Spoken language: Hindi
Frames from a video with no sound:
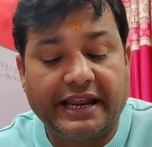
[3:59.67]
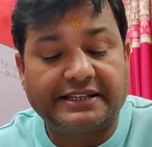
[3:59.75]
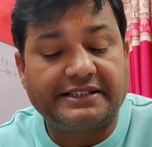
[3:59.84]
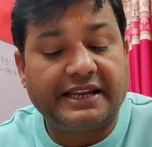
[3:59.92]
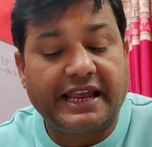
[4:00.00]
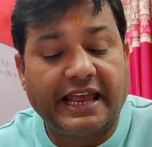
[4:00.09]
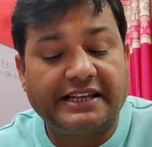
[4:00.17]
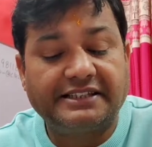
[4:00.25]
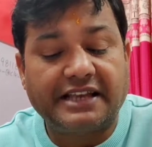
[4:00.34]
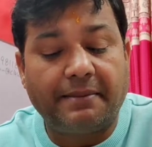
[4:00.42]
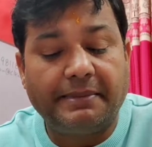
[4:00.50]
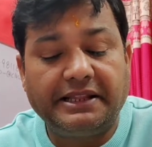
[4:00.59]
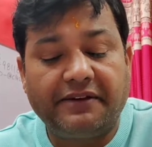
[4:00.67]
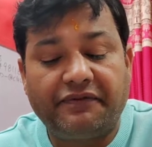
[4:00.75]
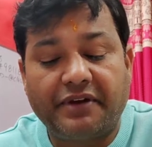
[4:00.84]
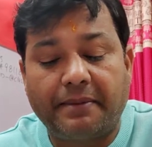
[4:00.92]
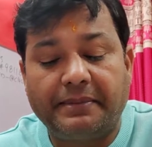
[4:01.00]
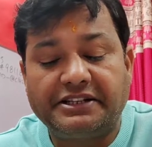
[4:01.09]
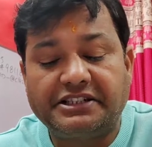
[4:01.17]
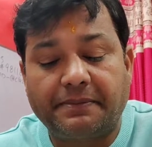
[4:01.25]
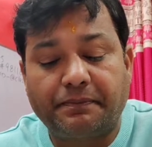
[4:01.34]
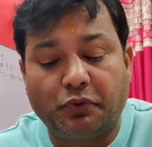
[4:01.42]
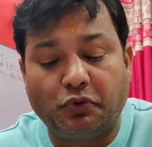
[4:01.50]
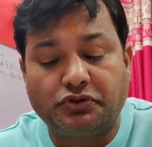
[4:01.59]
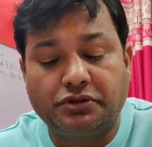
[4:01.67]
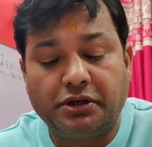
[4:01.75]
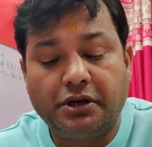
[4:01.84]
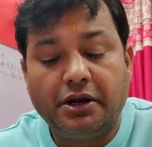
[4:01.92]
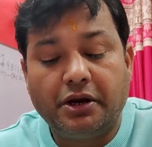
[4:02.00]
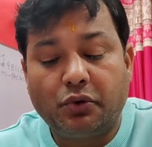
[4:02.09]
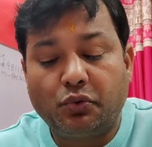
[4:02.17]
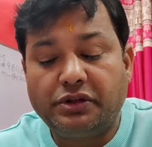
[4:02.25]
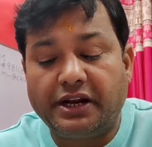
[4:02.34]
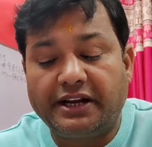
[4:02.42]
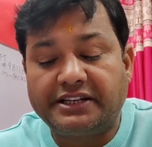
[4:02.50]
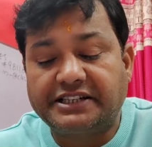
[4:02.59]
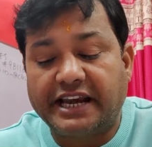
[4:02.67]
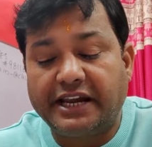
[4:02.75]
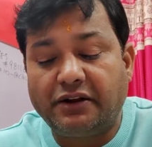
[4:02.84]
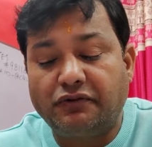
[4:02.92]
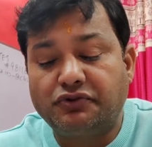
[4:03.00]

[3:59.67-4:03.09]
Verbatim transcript: नेक्स्ट एग्जामिन द फैमिलिस्ट अप्रोच टू द अंडरस्टैंडिंग